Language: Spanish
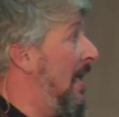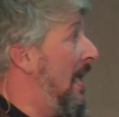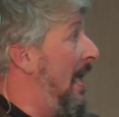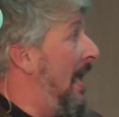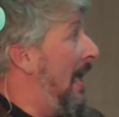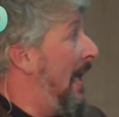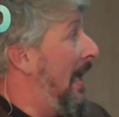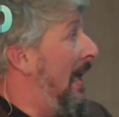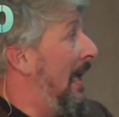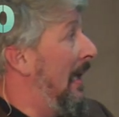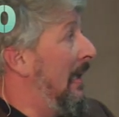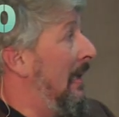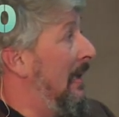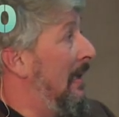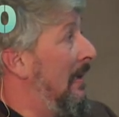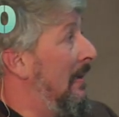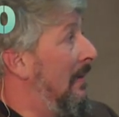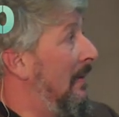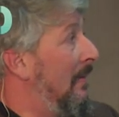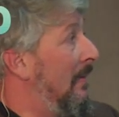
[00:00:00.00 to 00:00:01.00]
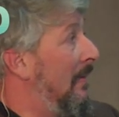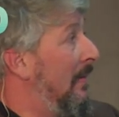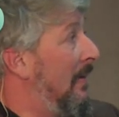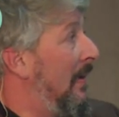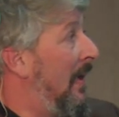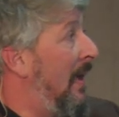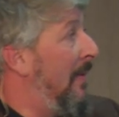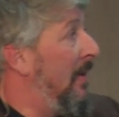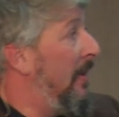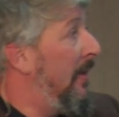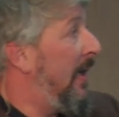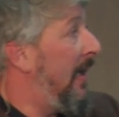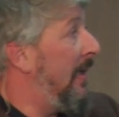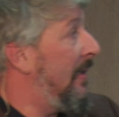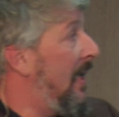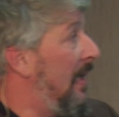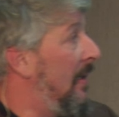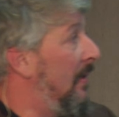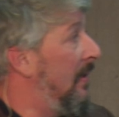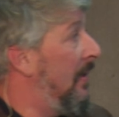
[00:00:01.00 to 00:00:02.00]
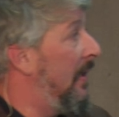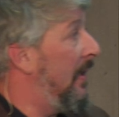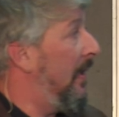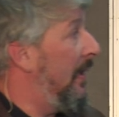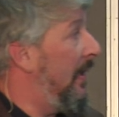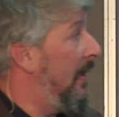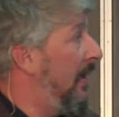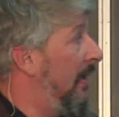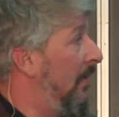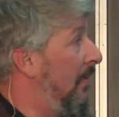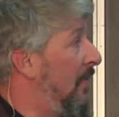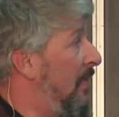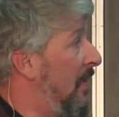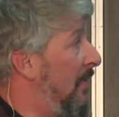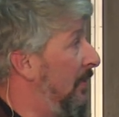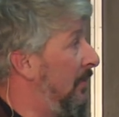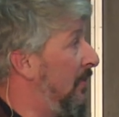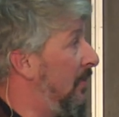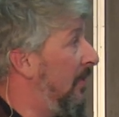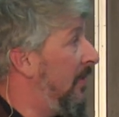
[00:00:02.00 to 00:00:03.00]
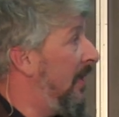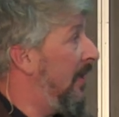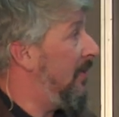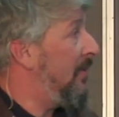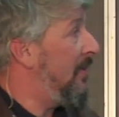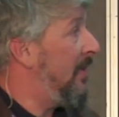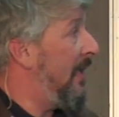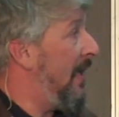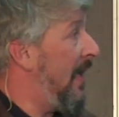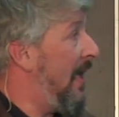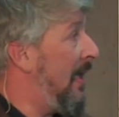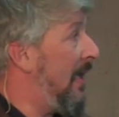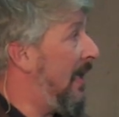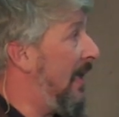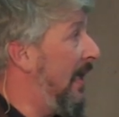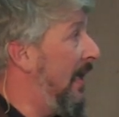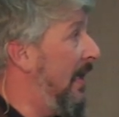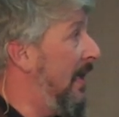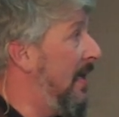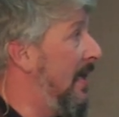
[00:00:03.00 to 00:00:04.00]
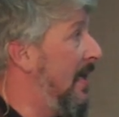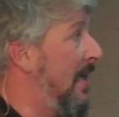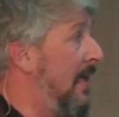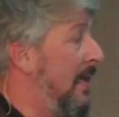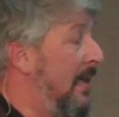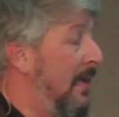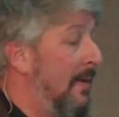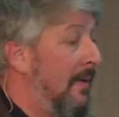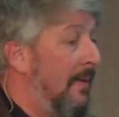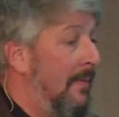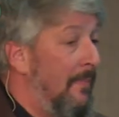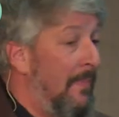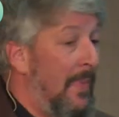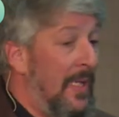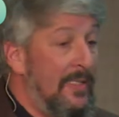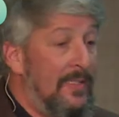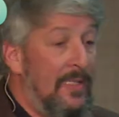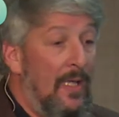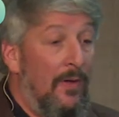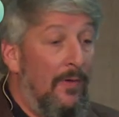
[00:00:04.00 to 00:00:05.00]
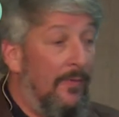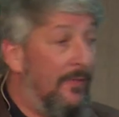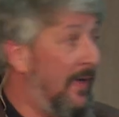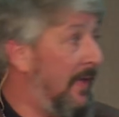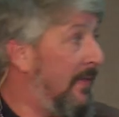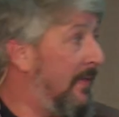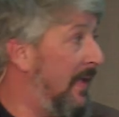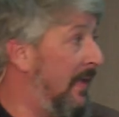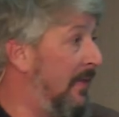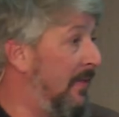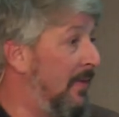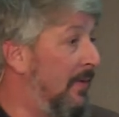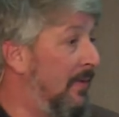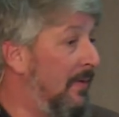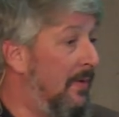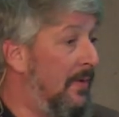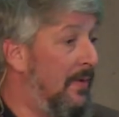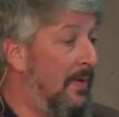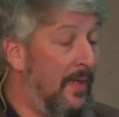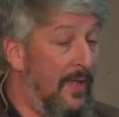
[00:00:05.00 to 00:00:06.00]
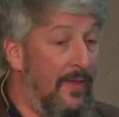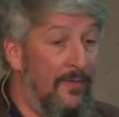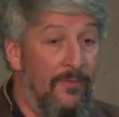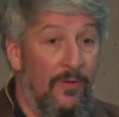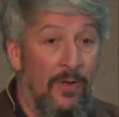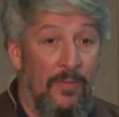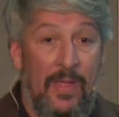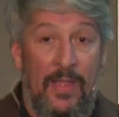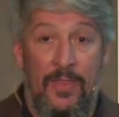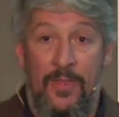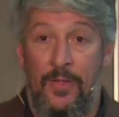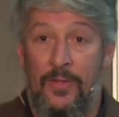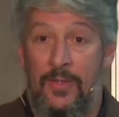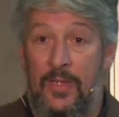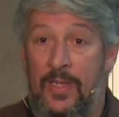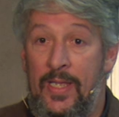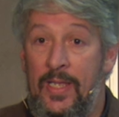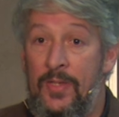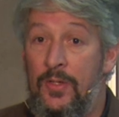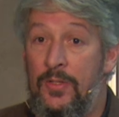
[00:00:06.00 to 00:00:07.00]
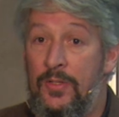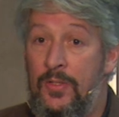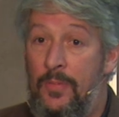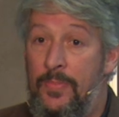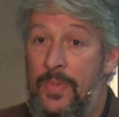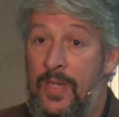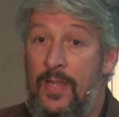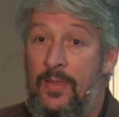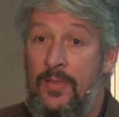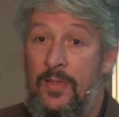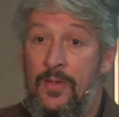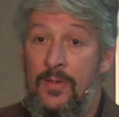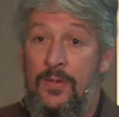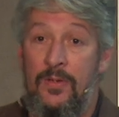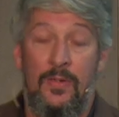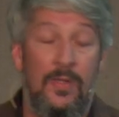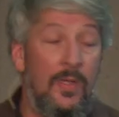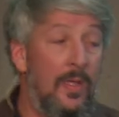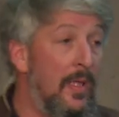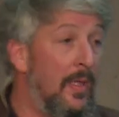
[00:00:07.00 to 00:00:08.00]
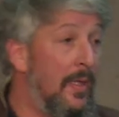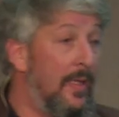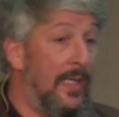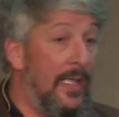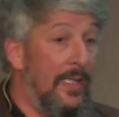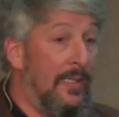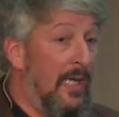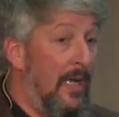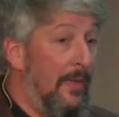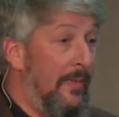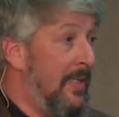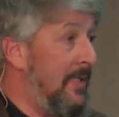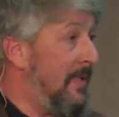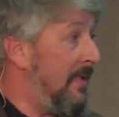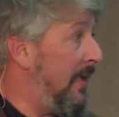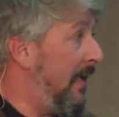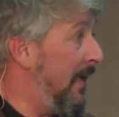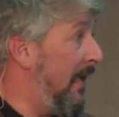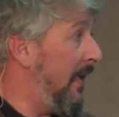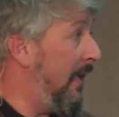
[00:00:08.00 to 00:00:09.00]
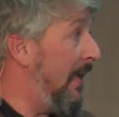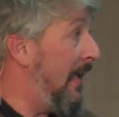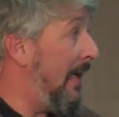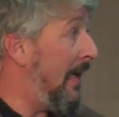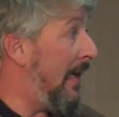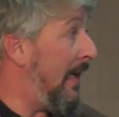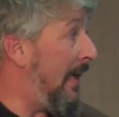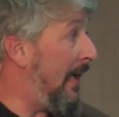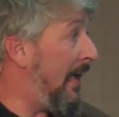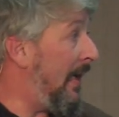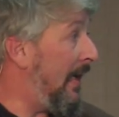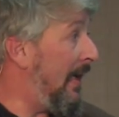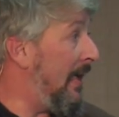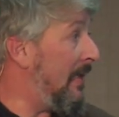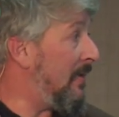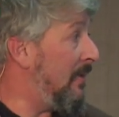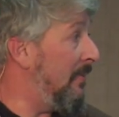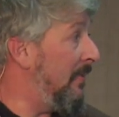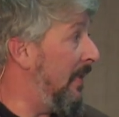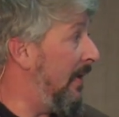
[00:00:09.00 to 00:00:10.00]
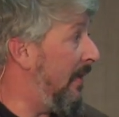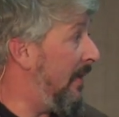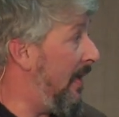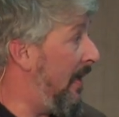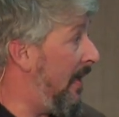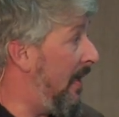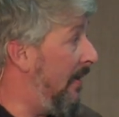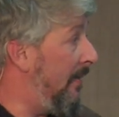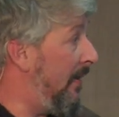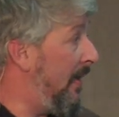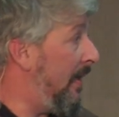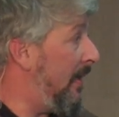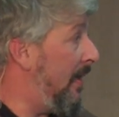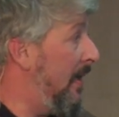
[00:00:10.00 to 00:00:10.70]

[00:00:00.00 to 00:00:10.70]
El gemelo digital 1.0 eh, sería el que me está ofreciendo información de datos de operación y a través de reglas, como decía Javier,